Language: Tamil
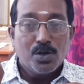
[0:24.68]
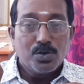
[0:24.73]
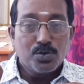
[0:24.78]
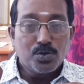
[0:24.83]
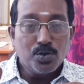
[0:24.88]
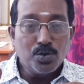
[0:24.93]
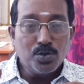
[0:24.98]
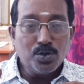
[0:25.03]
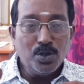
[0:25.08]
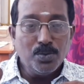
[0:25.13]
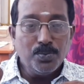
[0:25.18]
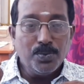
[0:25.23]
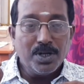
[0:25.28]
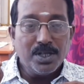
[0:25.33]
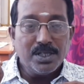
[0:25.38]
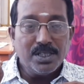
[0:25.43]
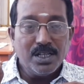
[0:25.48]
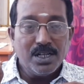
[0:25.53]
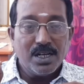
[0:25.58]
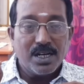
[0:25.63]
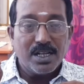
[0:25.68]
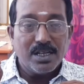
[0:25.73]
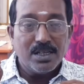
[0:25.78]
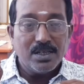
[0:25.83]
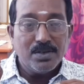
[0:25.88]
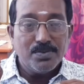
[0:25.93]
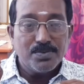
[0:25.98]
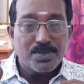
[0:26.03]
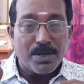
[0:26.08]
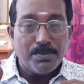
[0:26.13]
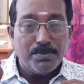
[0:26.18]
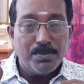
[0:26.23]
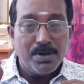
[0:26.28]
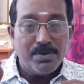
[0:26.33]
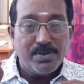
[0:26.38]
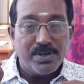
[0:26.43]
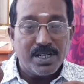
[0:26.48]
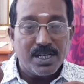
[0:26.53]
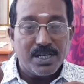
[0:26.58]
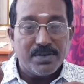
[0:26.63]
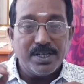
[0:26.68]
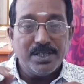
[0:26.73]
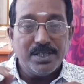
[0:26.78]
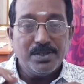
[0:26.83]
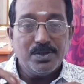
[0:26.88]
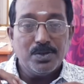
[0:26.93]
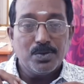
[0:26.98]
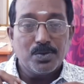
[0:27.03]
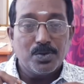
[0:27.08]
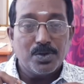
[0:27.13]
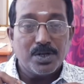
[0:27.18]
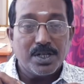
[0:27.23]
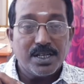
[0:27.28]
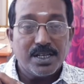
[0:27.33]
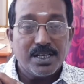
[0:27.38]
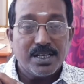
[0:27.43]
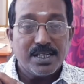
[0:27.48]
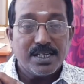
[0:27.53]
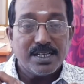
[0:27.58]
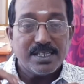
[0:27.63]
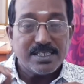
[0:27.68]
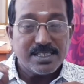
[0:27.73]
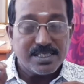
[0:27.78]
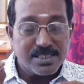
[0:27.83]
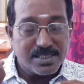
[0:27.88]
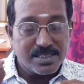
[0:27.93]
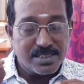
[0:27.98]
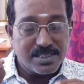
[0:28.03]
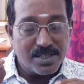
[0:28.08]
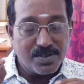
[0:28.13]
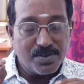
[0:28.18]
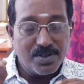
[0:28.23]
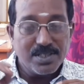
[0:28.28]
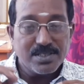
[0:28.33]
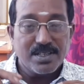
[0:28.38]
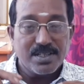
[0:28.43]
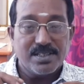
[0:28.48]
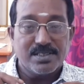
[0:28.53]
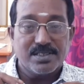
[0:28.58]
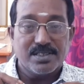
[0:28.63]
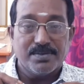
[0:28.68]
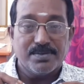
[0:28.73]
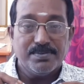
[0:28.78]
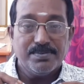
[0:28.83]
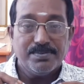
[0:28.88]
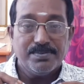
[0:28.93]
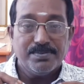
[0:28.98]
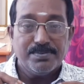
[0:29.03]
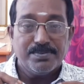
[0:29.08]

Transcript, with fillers: சுற்றுப்புறத்தில் நடக்கும் சம்பவங்களை வைத்து கூட சகுன சாஸ்திரம்